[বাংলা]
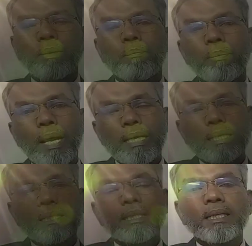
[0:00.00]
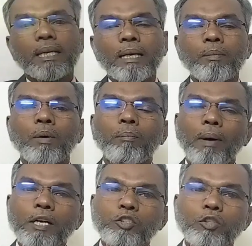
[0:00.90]
প্রাকৃতিক এবং
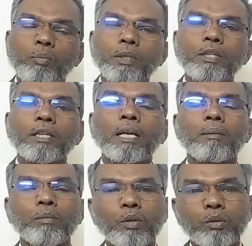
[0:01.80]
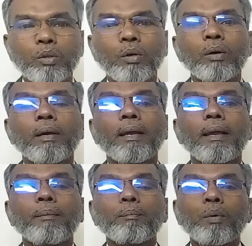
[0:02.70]
পার্শ্ব প্রতিক্রিয়া মুক্ত
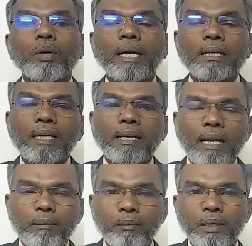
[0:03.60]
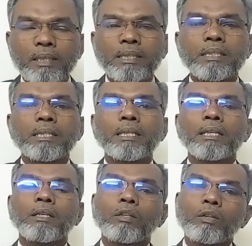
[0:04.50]
প্রোডাক্টের নাম বলে দিচ্ছি
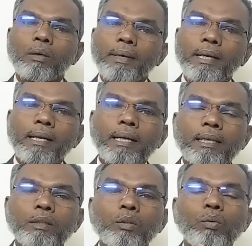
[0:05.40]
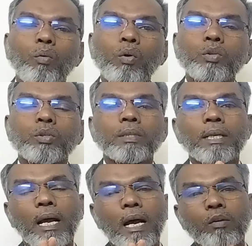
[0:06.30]
তবে এটা কিন্তু ঔষধের
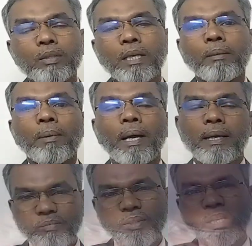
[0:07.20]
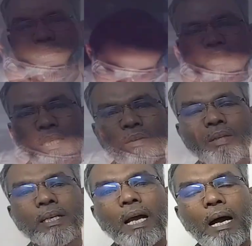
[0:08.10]
আওতার বাহিরে ইচ্ছা
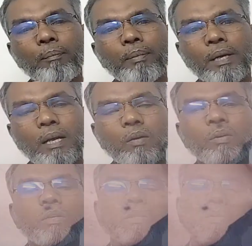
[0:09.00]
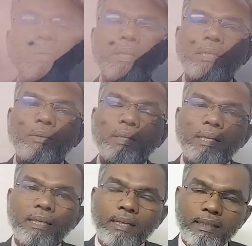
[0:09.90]
করলে আপনারাও তৈরি করে
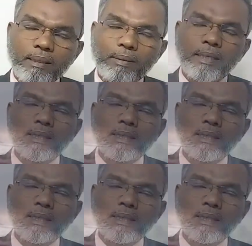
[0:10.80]
এটা খেতে খেতে